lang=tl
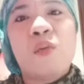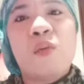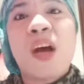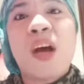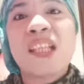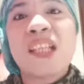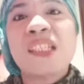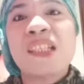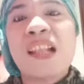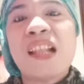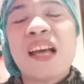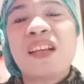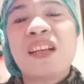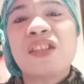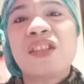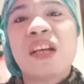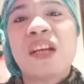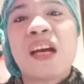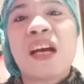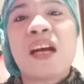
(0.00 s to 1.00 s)
once lang
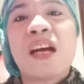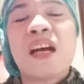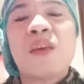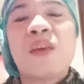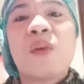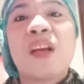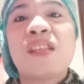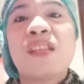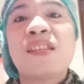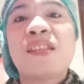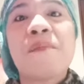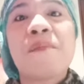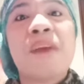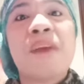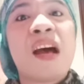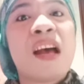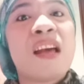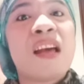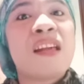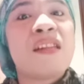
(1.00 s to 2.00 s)
siya, once a
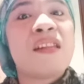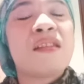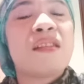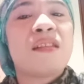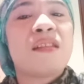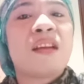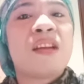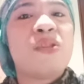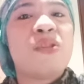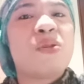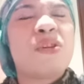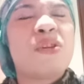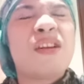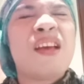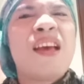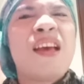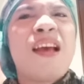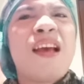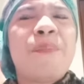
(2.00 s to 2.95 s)
month, ganun.